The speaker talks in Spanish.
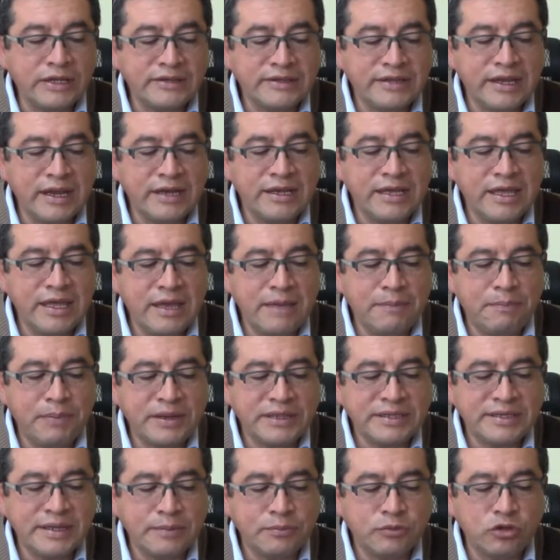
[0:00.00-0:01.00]
serie de
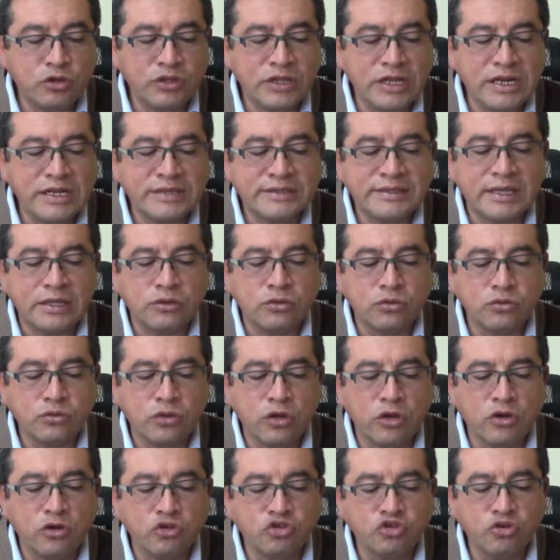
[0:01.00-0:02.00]
preceptos del
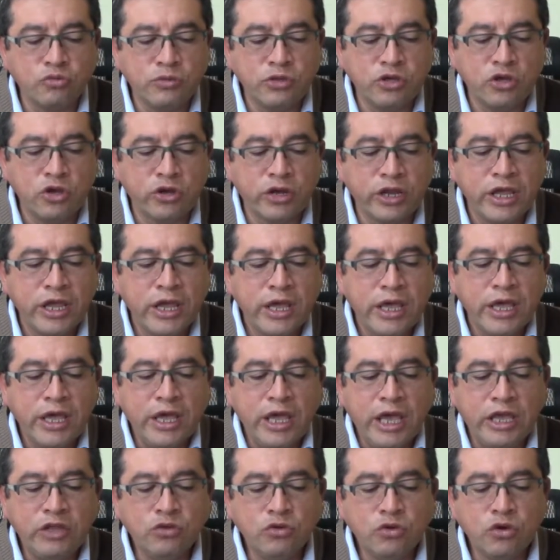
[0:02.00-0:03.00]
Estatuto de Consumidor
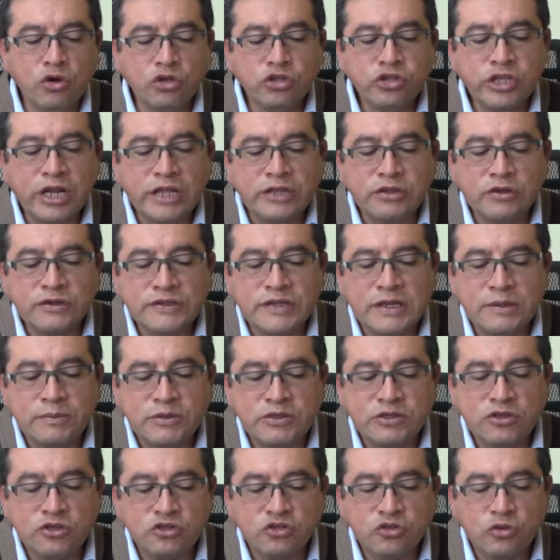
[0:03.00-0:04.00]
en un contrato de
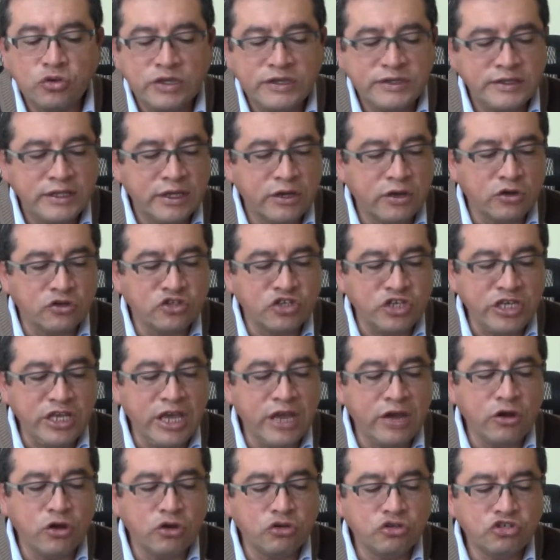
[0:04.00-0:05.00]
servicios turísticos
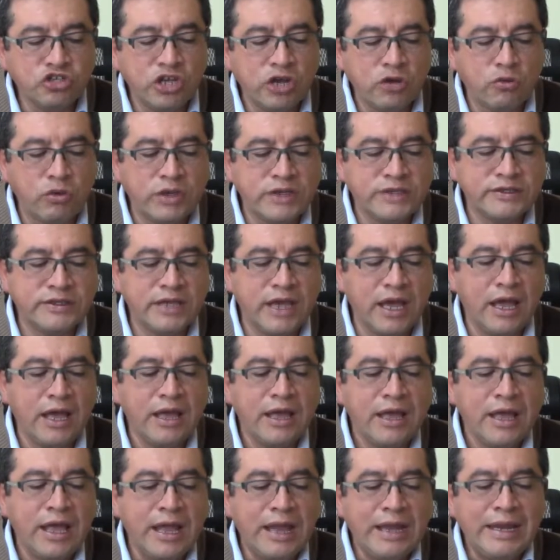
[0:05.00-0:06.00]
y en consecuencia
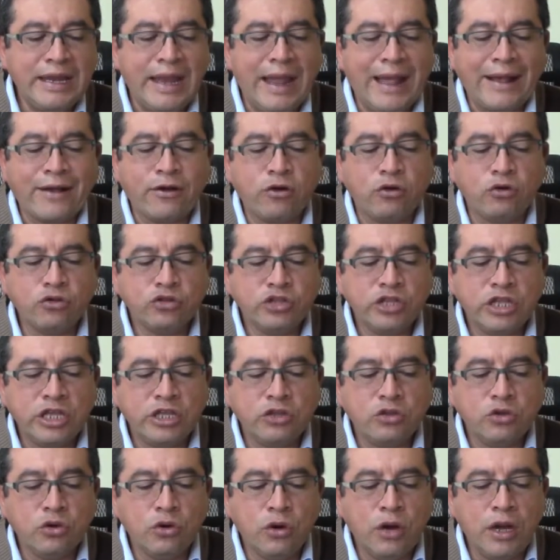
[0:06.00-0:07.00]
la
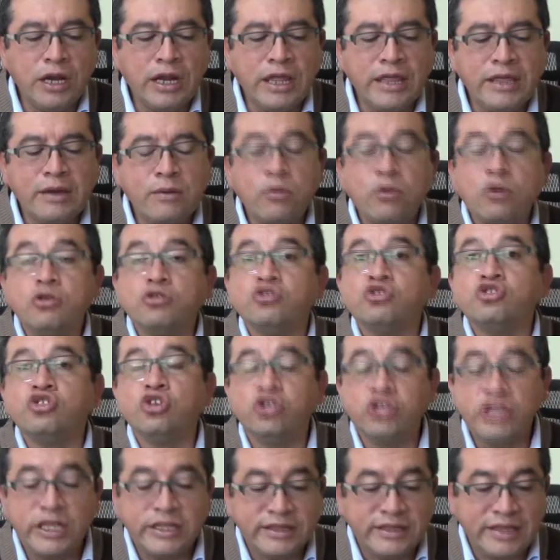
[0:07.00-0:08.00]
condenó a la
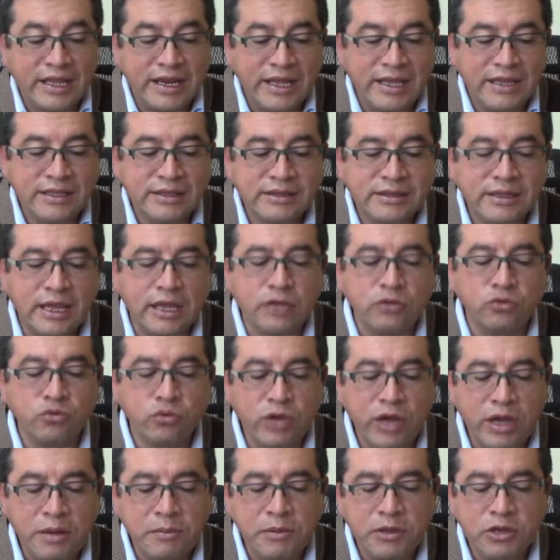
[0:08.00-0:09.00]
devolución de
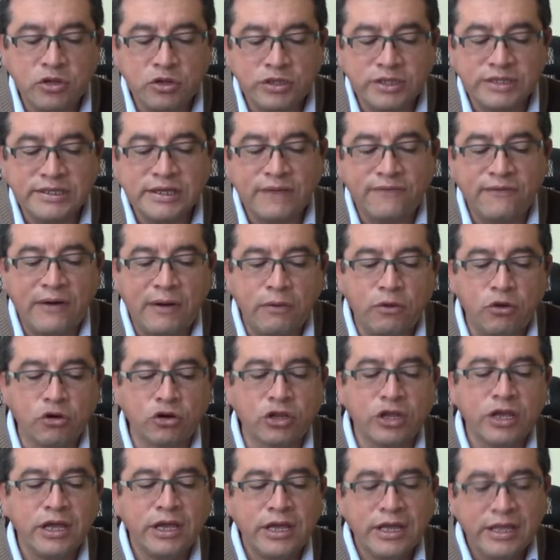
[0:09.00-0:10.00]
39 millones a
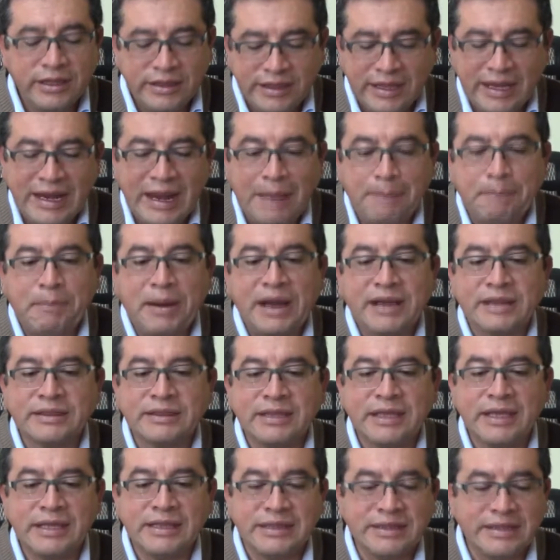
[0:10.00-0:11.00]
favor de la
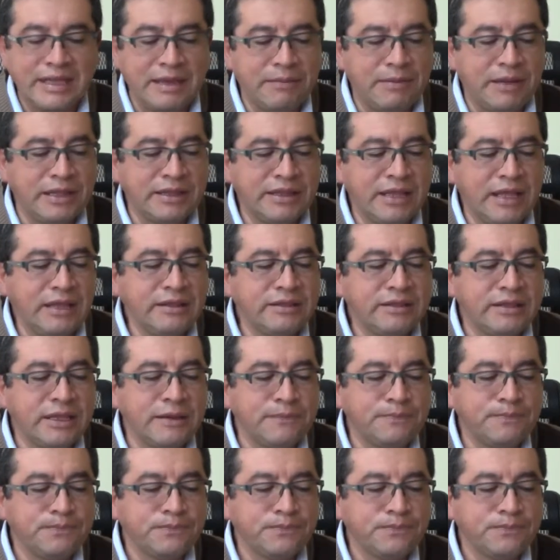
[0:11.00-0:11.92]
parte demandante.